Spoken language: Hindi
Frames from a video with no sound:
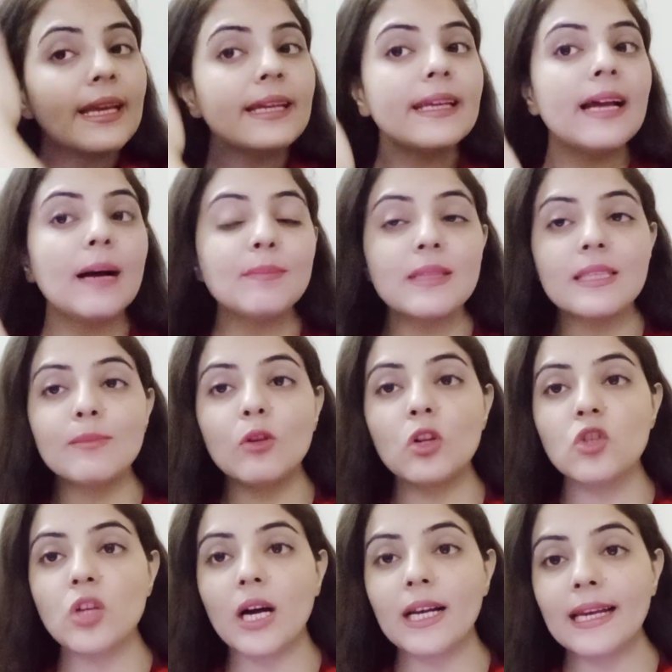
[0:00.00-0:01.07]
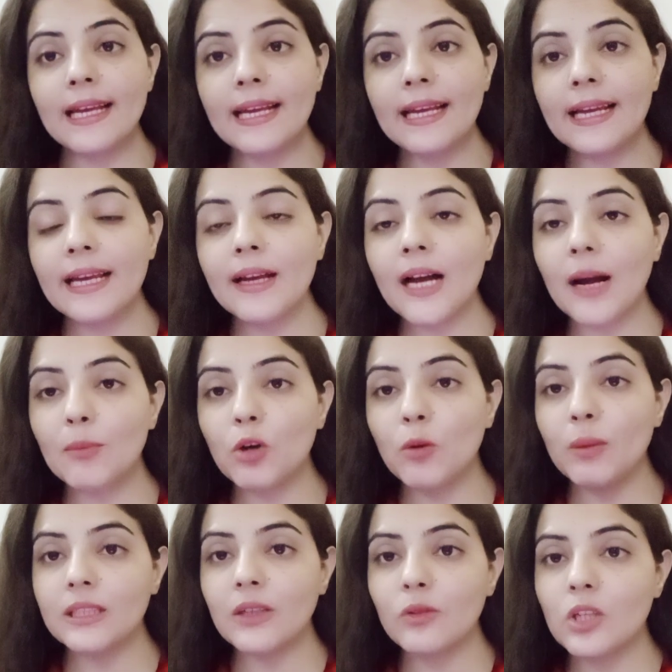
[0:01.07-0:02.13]
यह है कि आप जिस मुल्क जा रहे हैं आपको
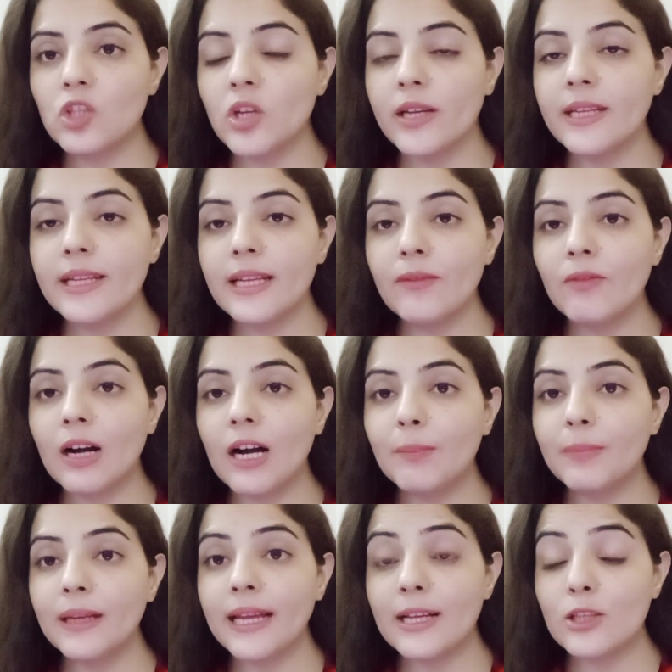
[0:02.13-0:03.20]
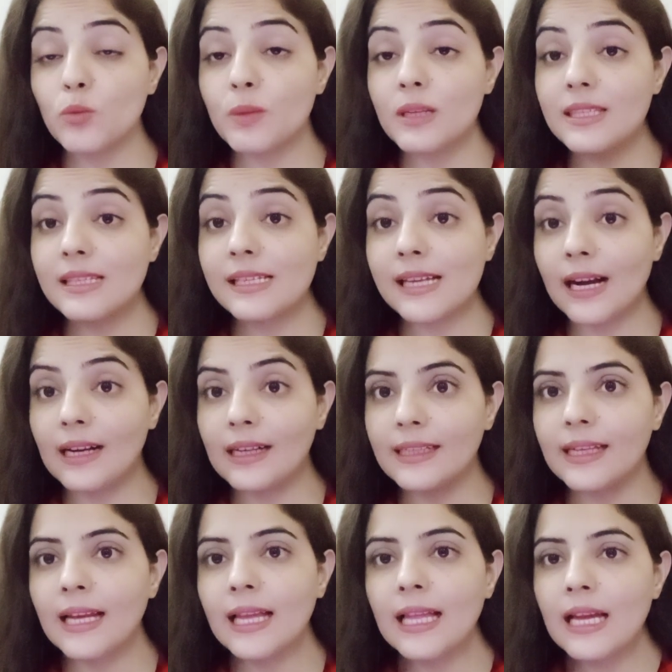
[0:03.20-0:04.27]
पता होना चाहिए कि वहाँ के एस क्या
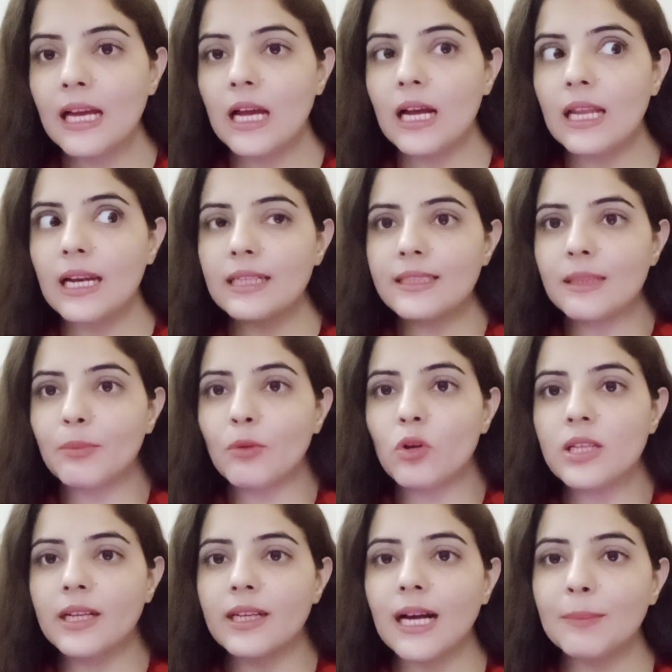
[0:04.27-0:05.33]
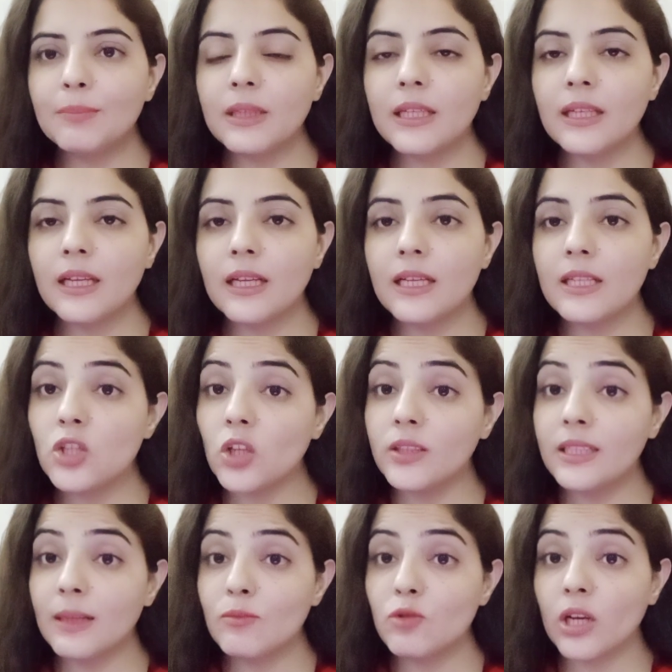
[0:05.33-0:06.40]
हैं लेट्स सपोज़ अगर आपने
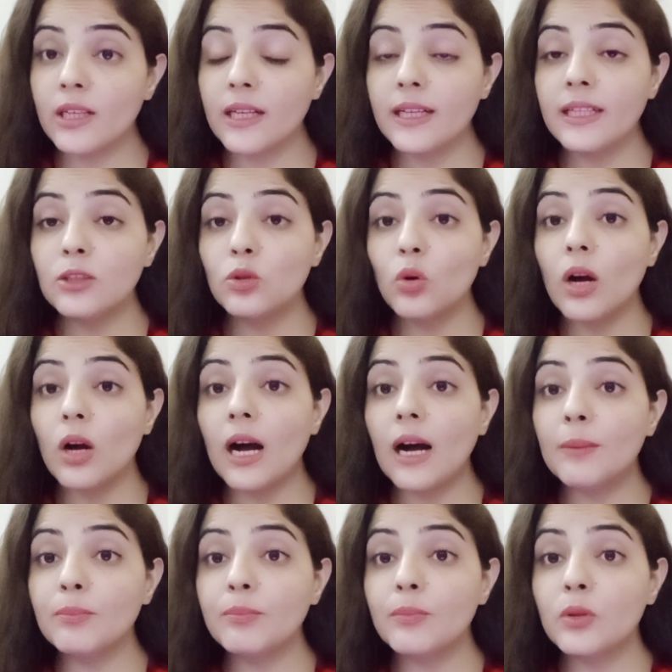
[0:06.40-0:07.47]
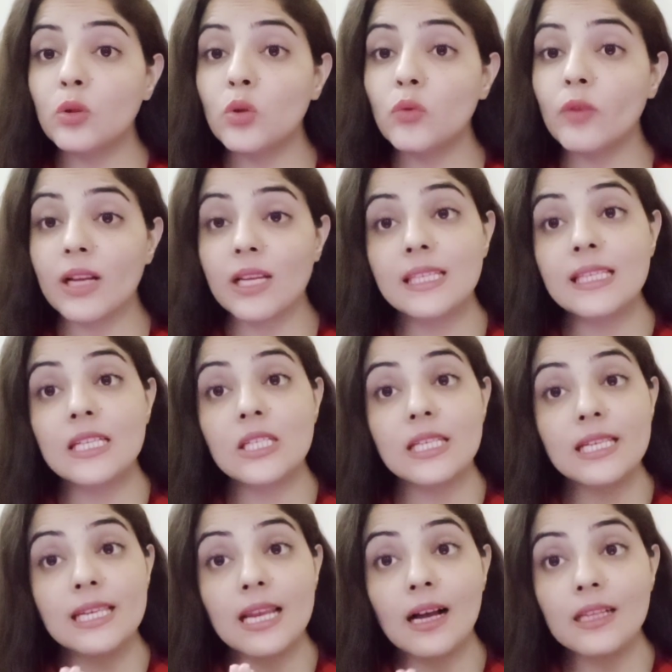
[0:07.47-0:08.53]
सऊदी अरब जाना है तो आपको
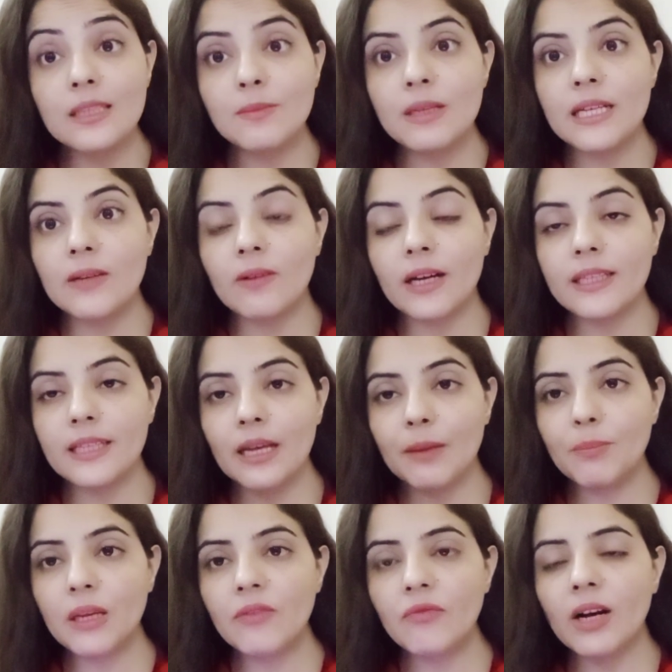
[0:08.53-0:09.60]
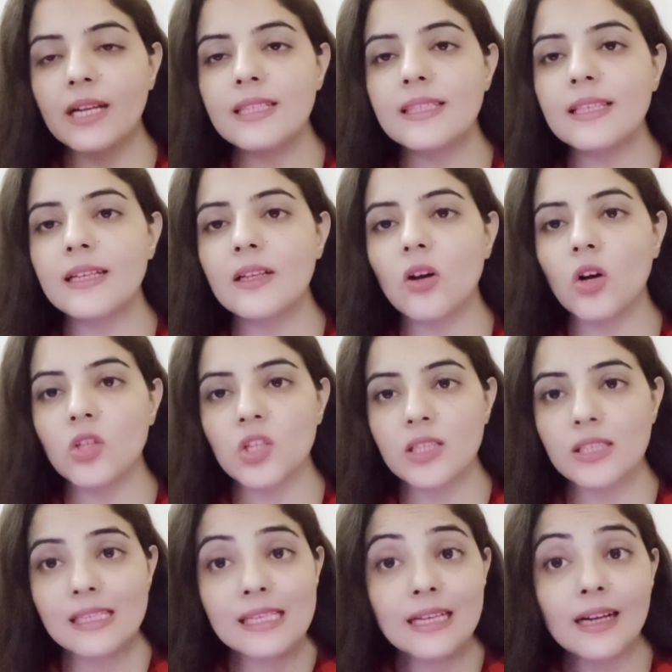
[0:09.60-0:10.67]
वैक्सीनेशन लाजमी करवानी है पी फाइज़र
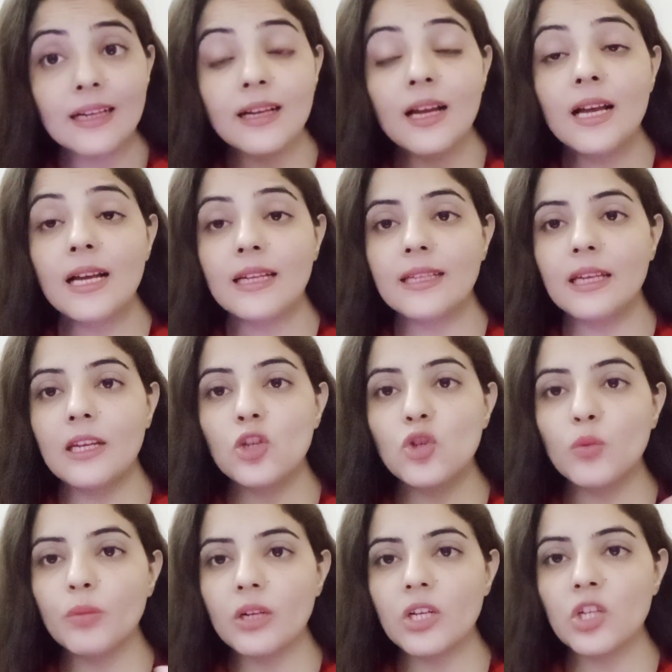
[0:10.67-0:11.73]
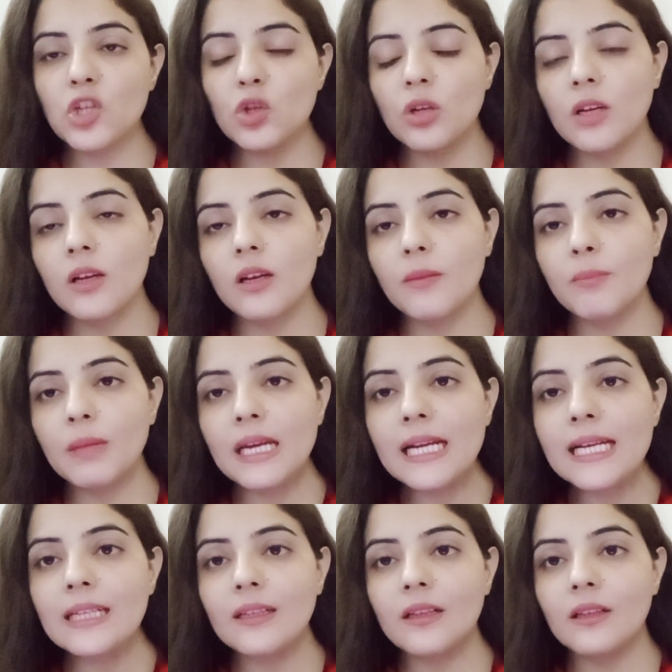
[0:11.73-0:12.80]
ऑस्ट्रेजनिका यानी जो ब्रिटिश
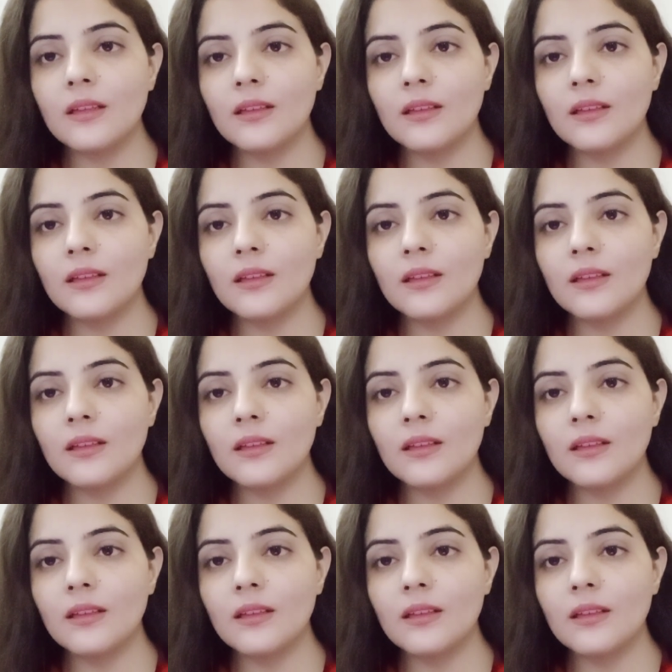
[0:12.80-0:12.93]
मेड